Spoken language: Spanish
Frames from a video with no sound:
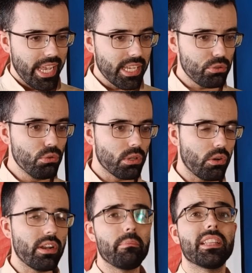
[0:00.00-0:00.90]
Es un
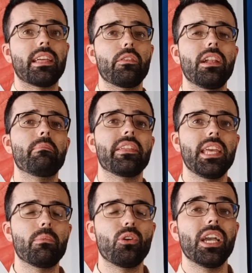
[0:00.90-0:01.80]
juego ambientado en el
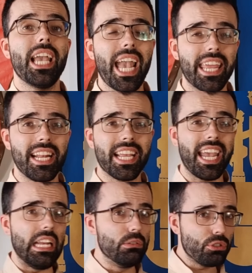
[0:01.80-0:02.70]
medievo en el
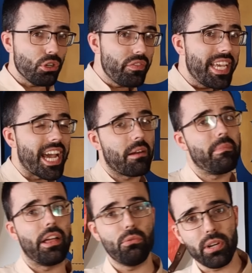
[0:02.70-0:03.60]
que el uso de
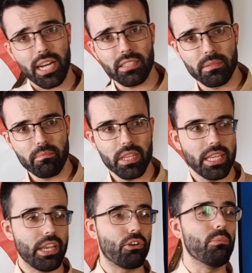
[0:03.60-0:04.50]
armaduras
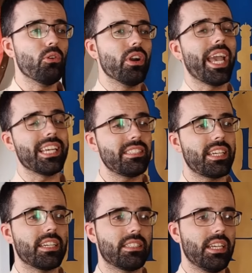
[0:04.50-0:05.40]
y cómo
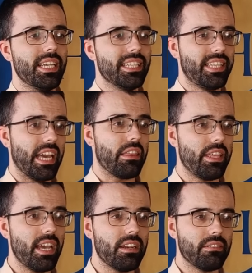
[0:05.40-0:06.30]
éstas te
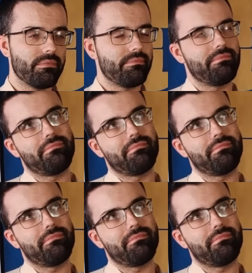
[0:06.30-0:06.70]
hacían